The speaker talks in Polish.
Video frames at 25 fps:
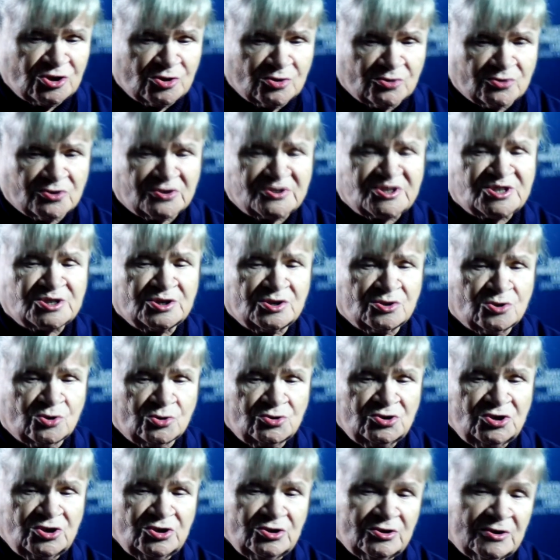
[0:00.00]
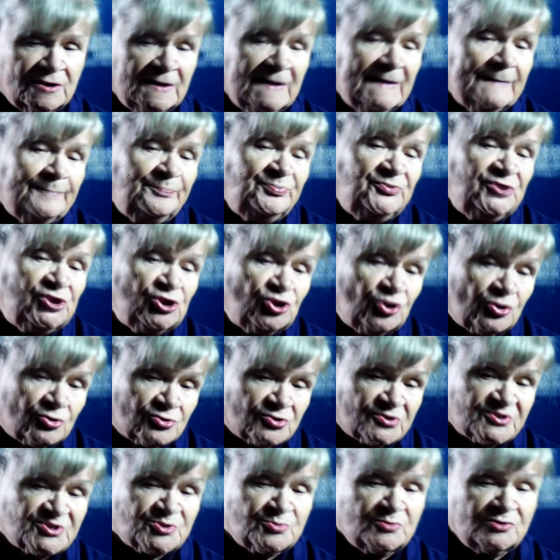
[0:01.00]
niedoros ni
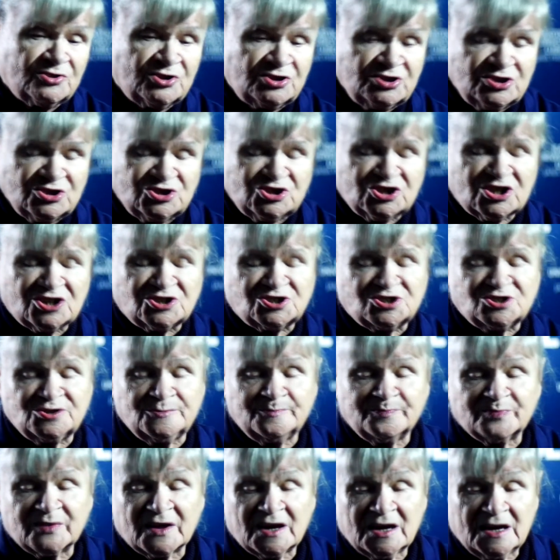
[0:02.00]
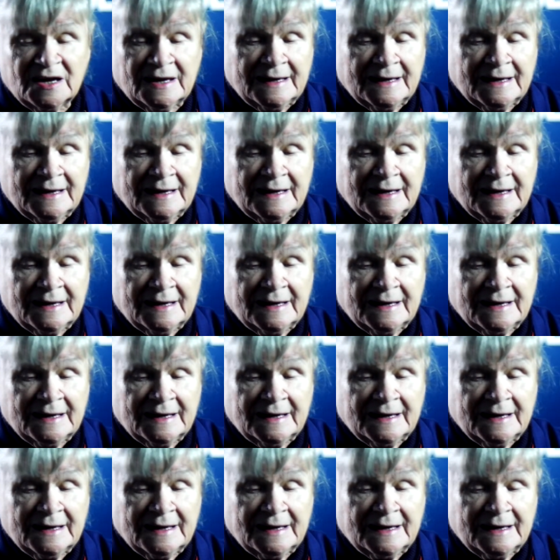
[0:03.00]
dorosłych, ni dzieci.